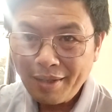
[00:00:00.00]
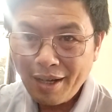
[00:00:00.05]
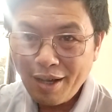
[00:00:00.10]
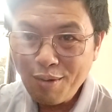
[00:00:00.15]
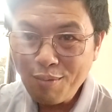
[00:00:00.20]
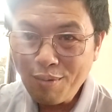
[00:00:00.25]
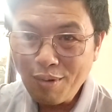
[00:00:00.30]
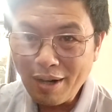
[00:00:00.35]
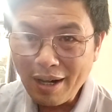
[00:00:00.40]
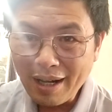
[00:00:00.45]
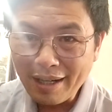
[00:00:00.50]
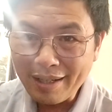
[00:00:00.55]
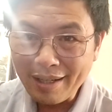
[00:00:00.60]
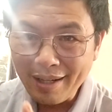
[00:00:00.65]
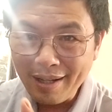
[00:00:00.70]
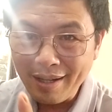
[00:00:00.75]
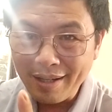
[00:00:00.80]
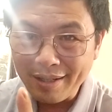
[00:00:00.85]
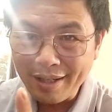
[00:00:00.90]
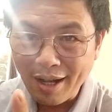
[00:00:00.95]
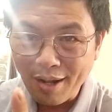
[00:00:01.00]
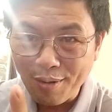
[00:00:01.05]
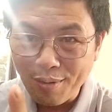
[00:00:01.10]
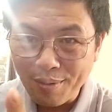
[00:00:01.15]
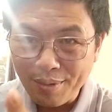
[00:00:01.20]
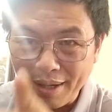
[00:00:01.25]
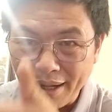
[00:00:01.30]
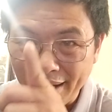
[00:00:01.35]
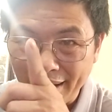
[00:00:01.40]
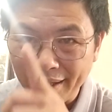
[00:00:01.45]
ông còn là thế hệ
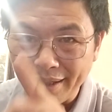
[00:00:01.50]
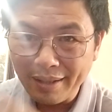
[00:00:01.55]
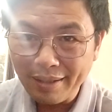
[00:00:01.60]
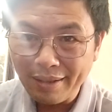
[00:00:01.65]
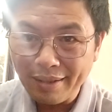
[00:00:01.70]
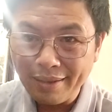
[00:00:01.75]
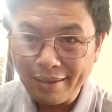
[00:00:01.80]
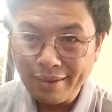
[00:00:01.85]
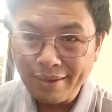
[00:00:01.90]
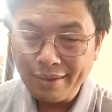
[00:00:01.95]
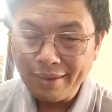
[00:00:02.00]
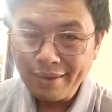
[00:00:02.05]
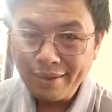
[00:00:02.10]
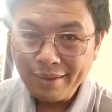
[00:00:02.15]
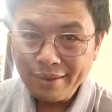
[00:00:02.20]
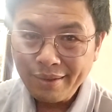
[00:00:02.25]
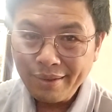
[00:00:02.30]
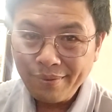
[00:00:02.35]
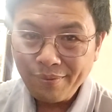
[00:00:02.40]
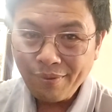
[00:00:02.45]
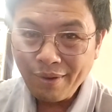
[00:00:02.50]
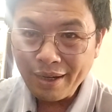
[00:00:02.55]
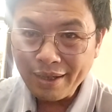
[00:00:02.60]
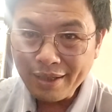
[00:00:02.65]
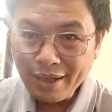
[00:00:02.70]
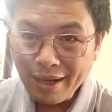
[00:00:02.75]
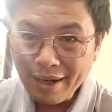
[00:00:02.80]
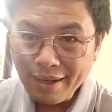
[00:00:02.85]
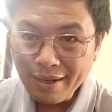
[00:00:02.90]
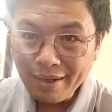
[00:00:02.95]
sau nhé phải
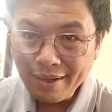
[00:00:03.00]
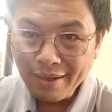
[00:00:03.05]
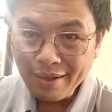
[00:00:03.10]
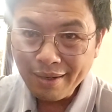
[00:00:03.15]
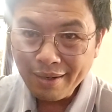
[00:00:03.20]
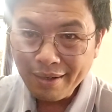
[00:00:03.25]
chăng